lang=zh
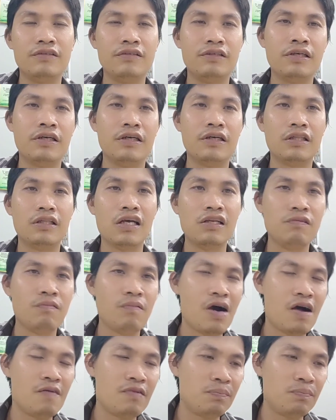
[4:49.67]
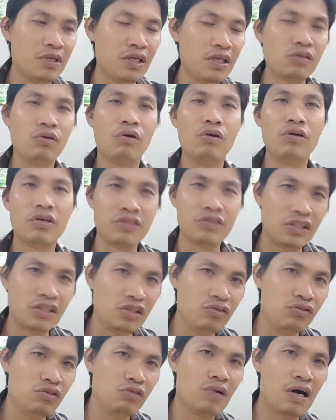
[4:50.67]
啊，它的挖碗比较多，有些
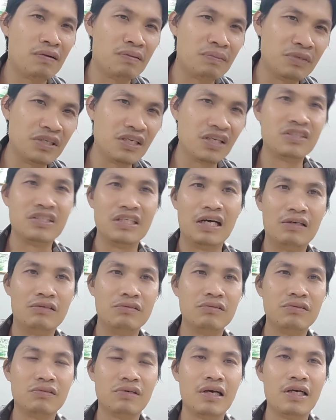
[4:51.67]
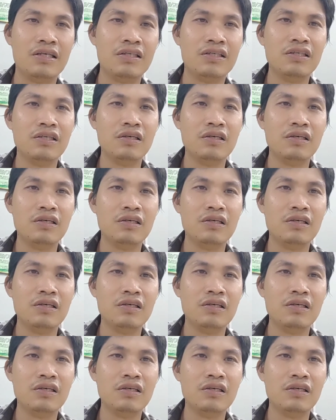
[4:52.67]
地区挖碗比较小，是吧？